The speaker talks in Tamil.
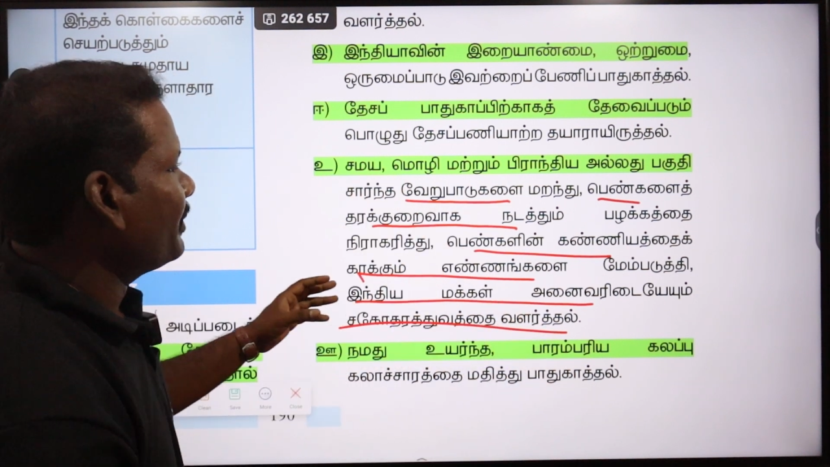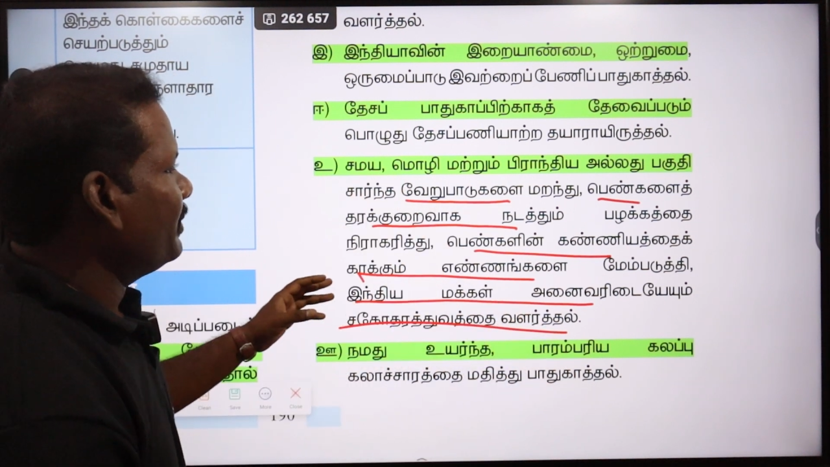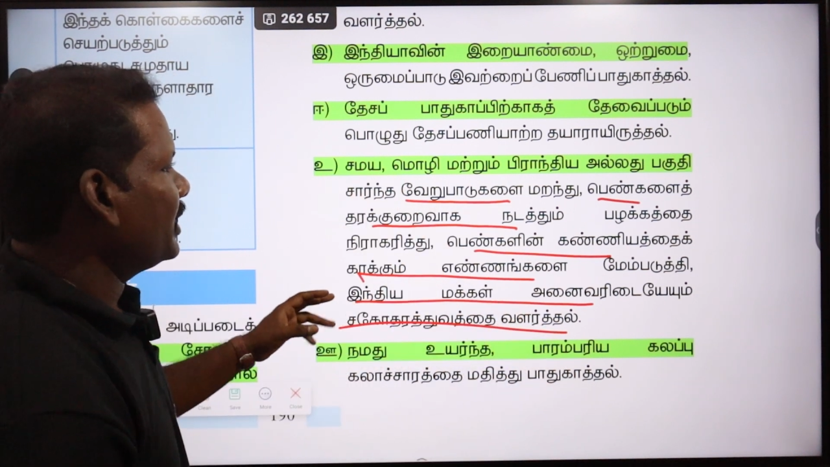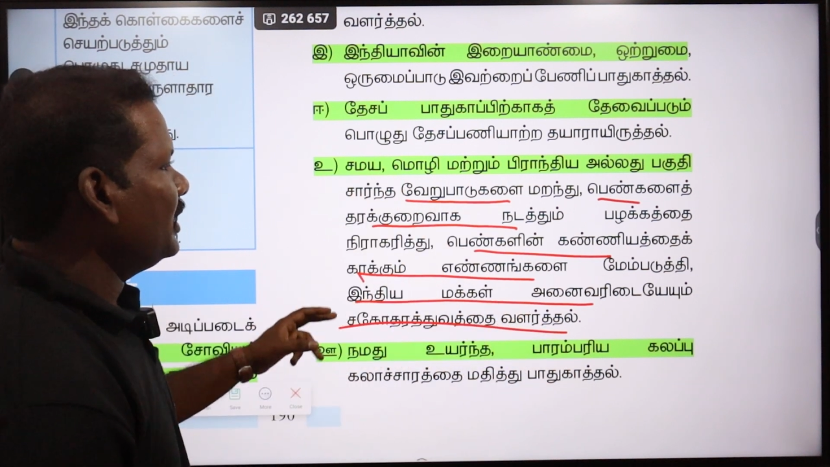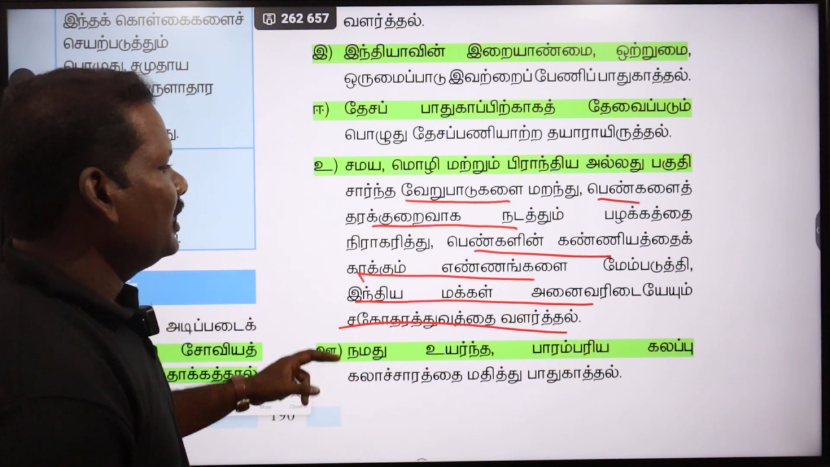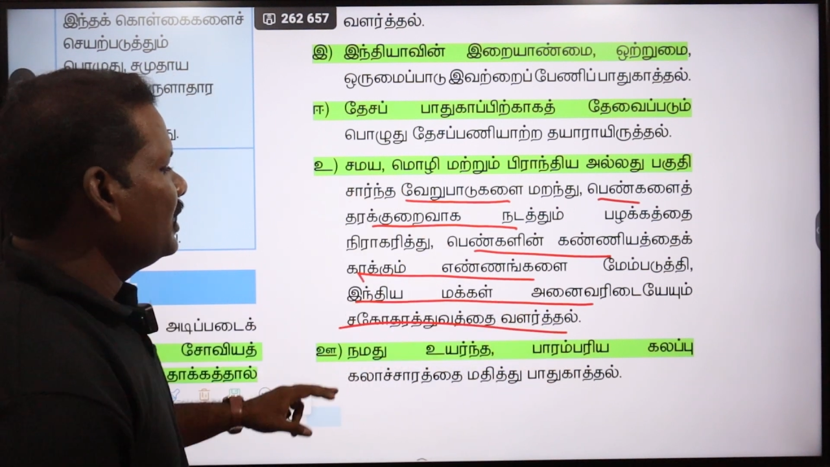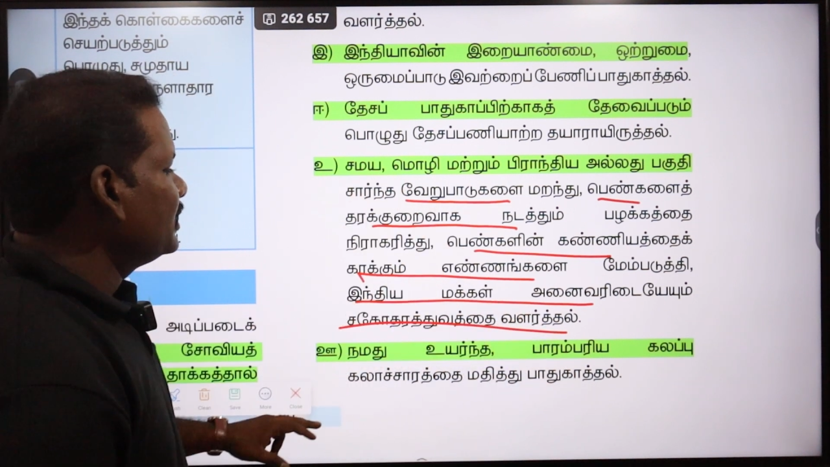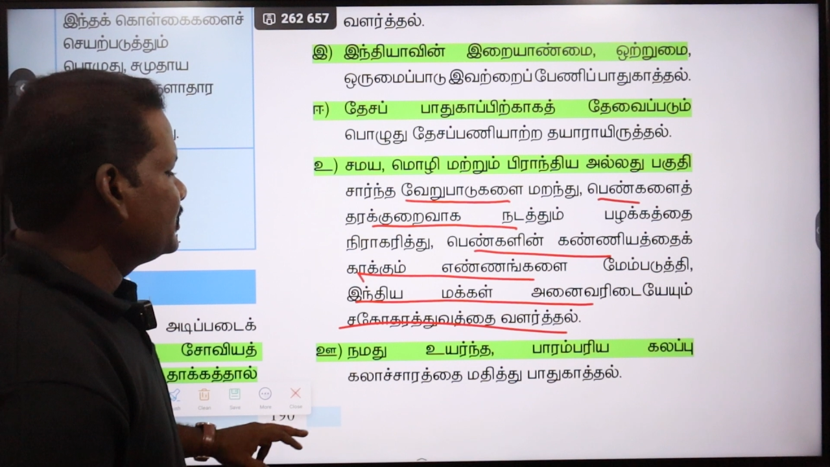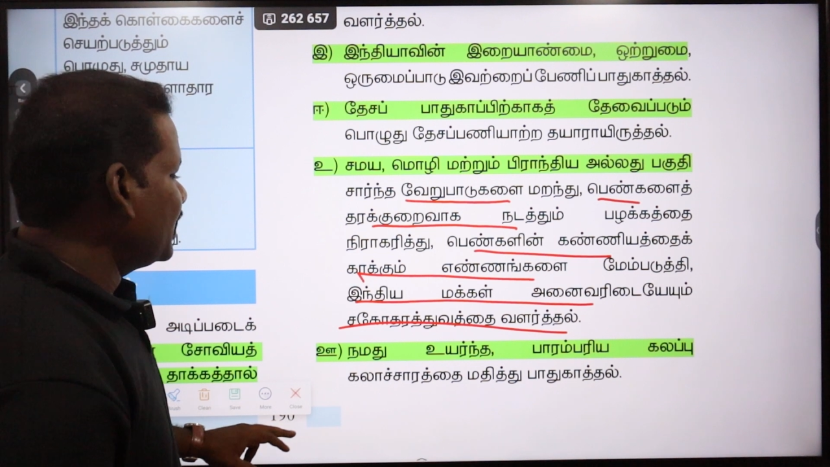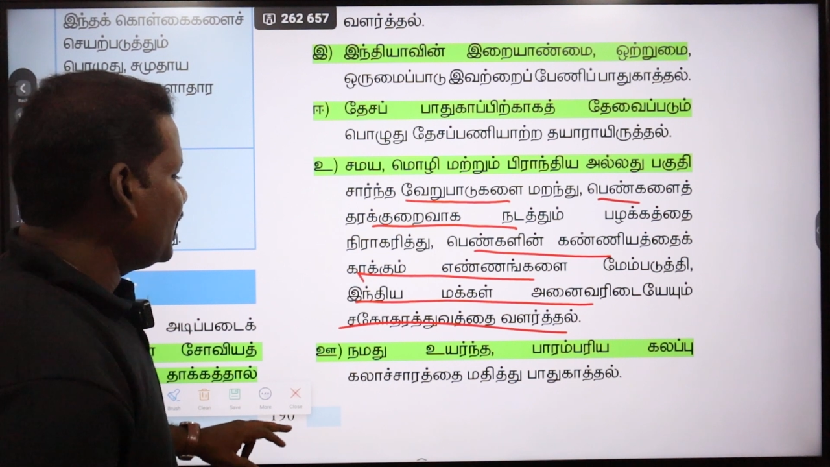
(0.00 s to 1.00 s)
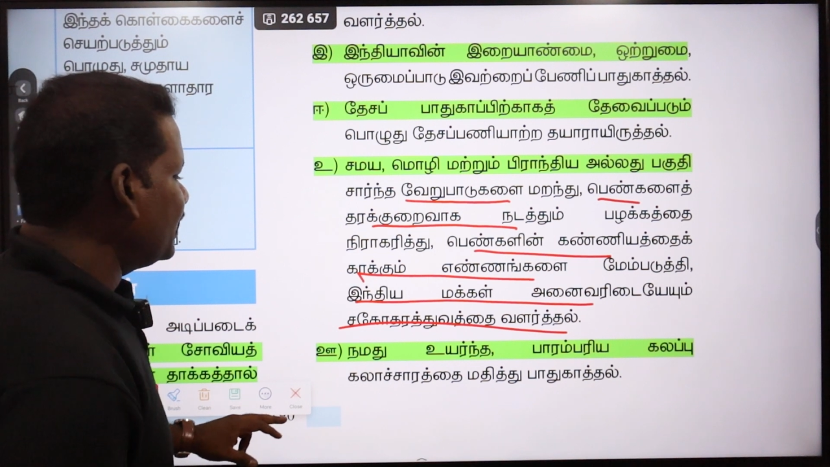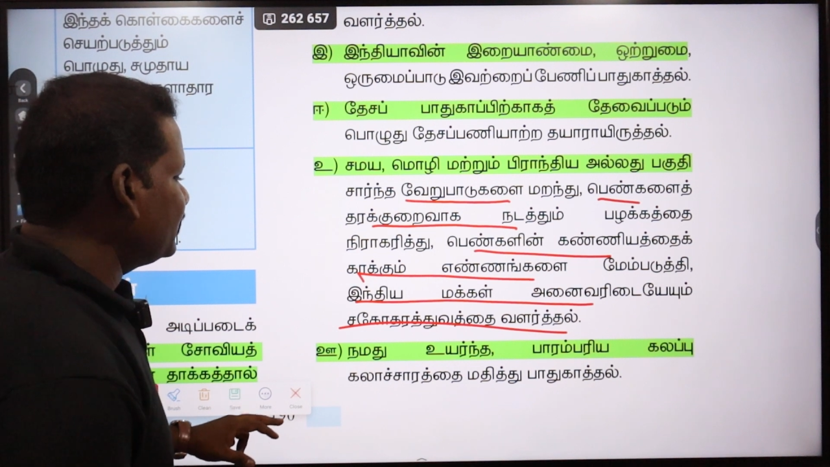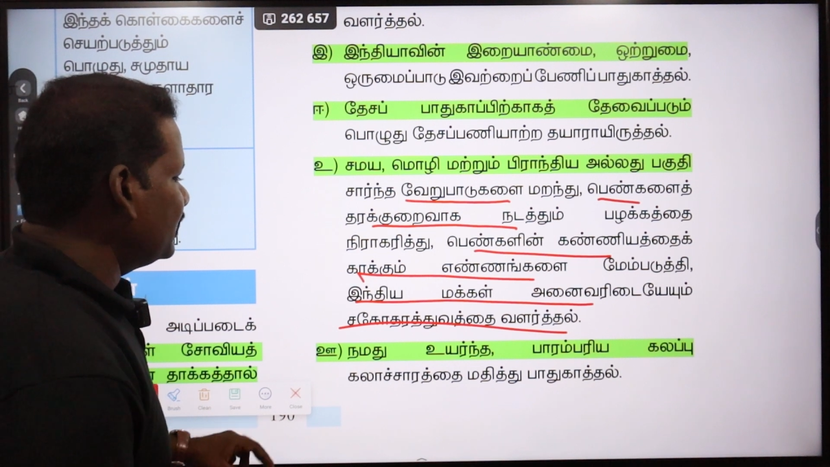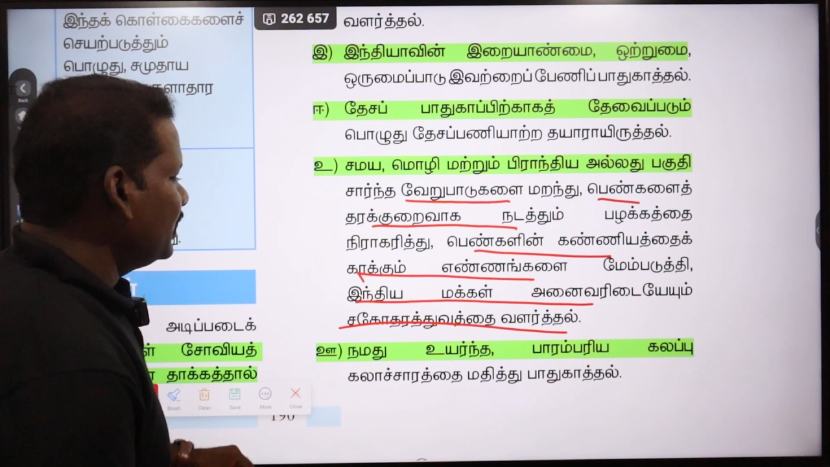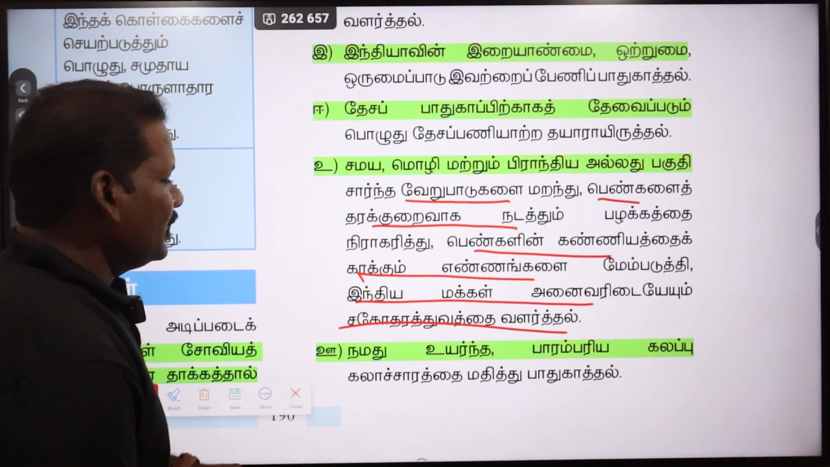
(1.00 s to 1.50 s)
கடமைகள் சரி
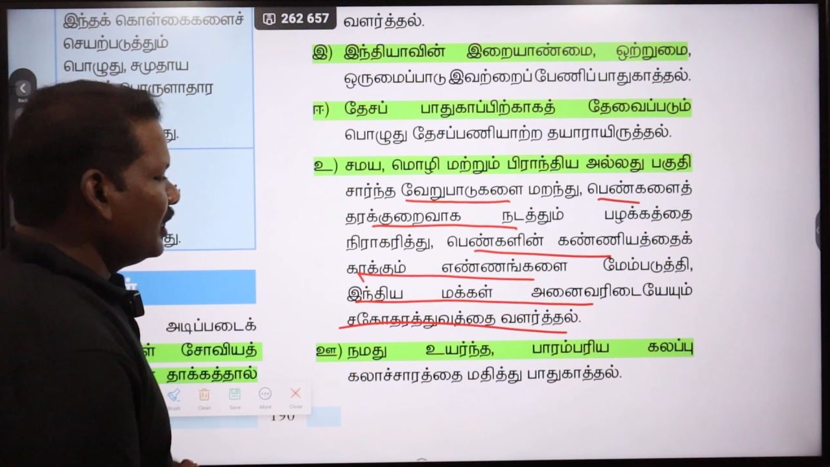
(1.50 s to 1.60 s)
அடுத்து